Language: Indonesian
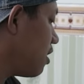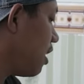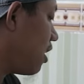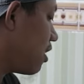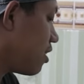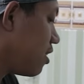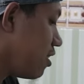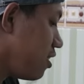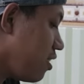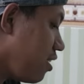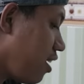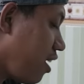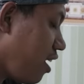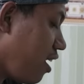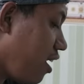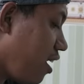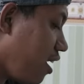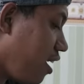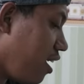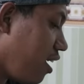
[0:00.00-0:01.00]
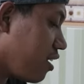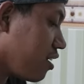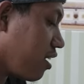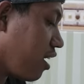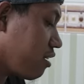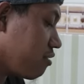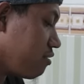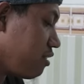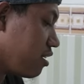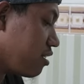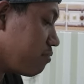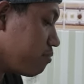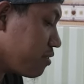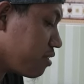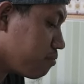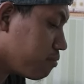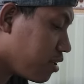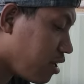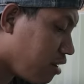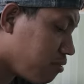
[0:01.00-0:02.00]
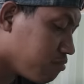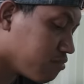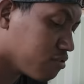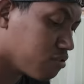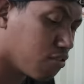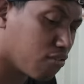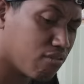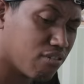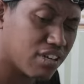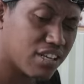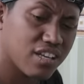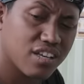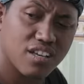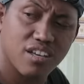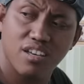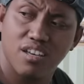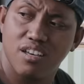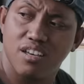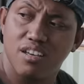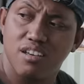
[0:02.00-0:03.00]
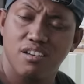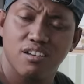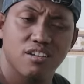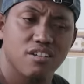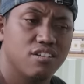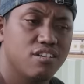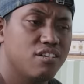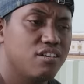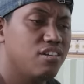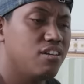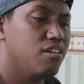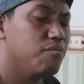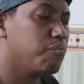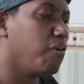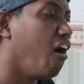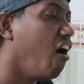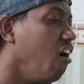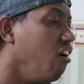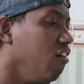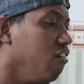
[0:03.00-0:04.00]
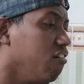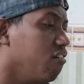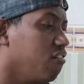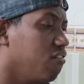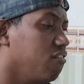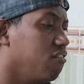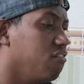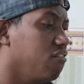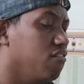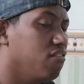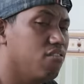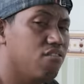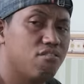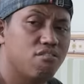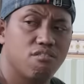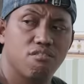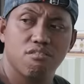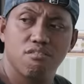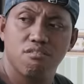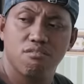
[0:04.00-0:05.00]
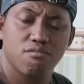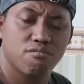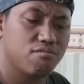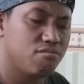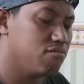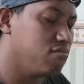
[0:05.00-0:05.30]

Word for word: gak kelar aku lek nemen-nemen lek musuh kowe iki. Lo. Ini